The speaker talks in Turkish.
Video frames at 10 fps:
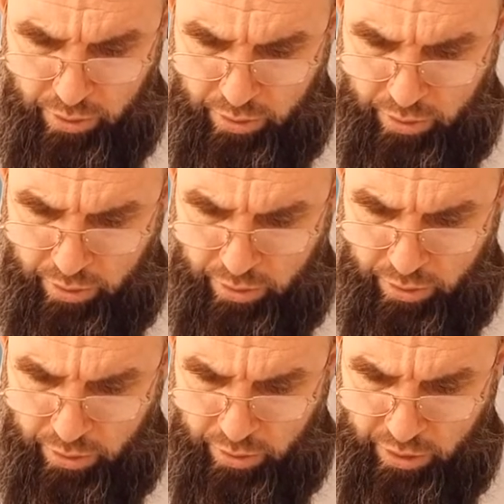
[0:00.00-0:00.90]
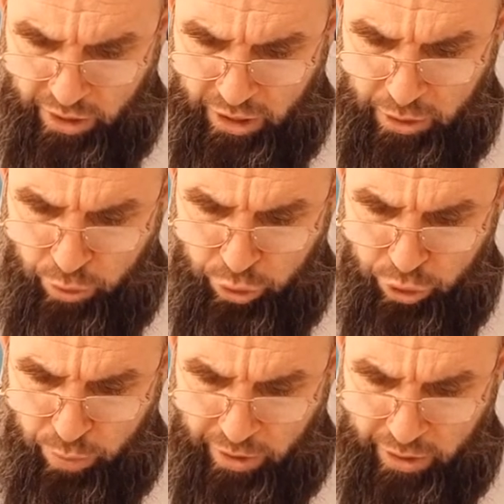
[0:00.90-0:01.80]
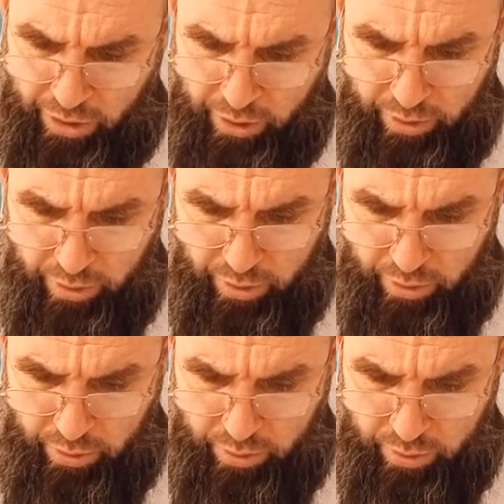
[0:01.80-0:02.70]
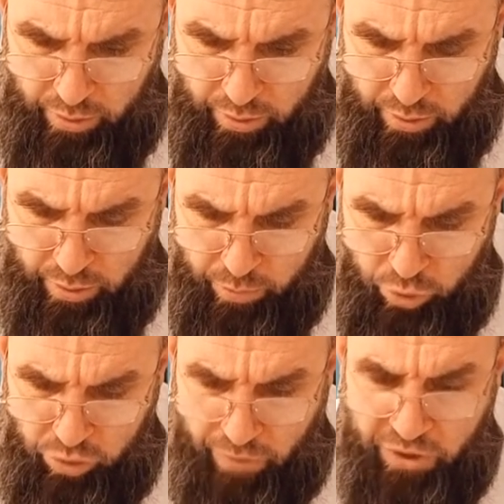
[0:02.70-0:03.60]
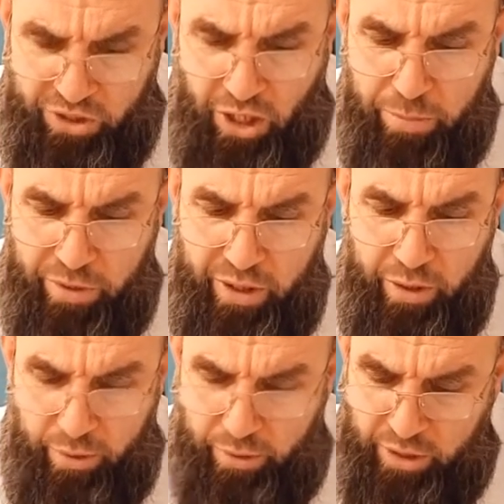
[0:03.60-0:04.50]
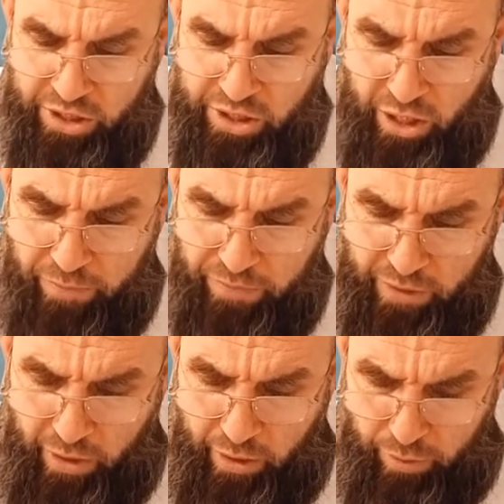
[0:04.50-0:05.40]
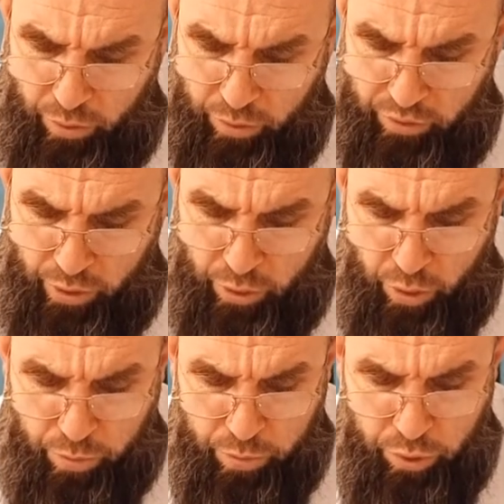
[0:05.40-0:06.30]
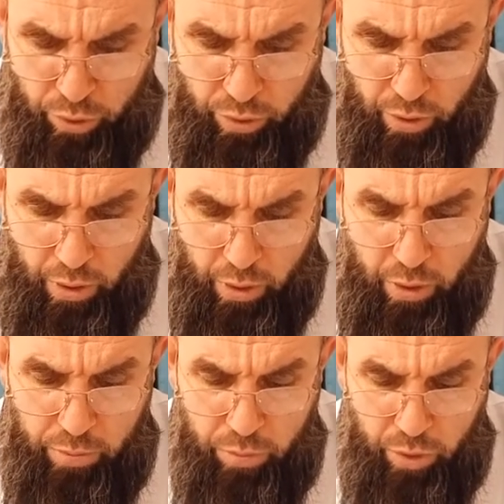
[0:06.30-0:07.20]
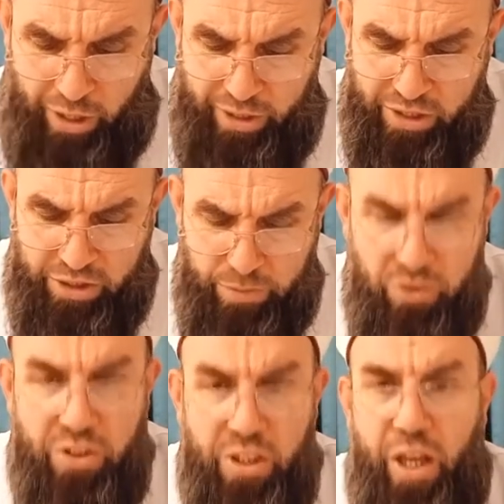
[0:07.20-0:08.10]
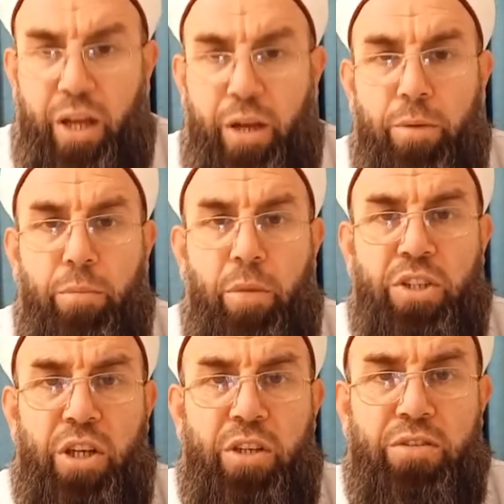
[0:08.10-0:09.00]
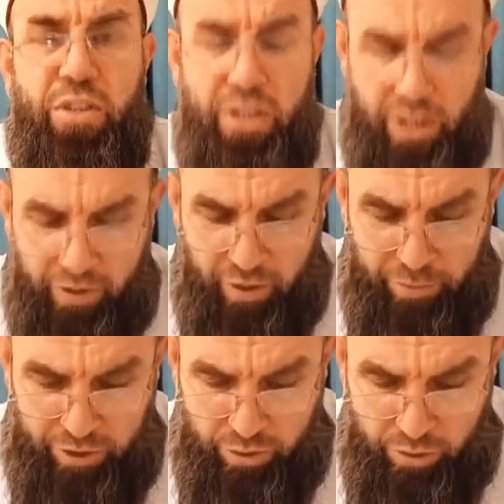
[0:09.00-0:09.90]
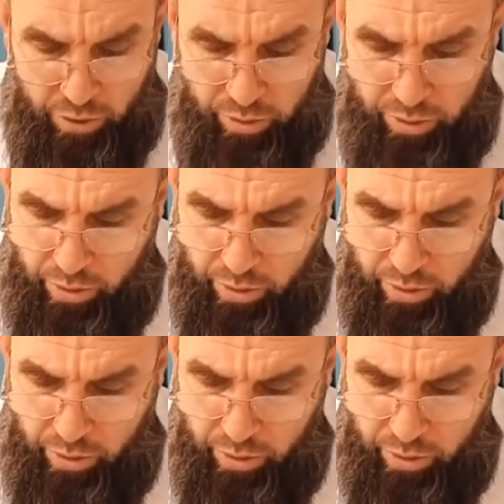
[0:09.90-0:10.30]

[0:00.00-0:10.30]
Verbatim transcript: 53 e, numara e, Mustafa Çabri geçen hafta da 10 üzeri 4,5. Bu kardeşimiz yine başarısını devam ettiriyor.